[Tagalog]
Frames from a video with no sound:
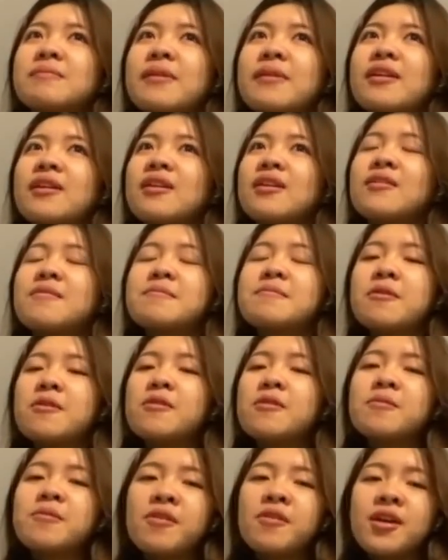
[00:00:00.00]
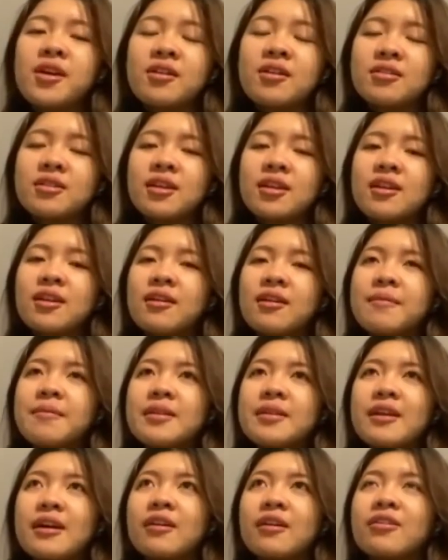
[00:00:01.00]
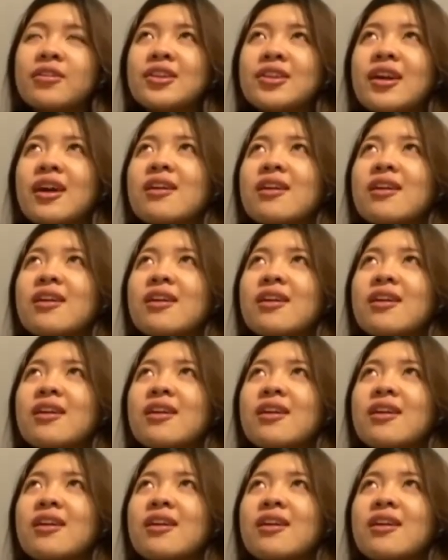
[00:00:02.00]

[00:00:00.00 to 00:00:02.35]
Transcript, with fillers: parang yung buong buhay ko talaga binago niya.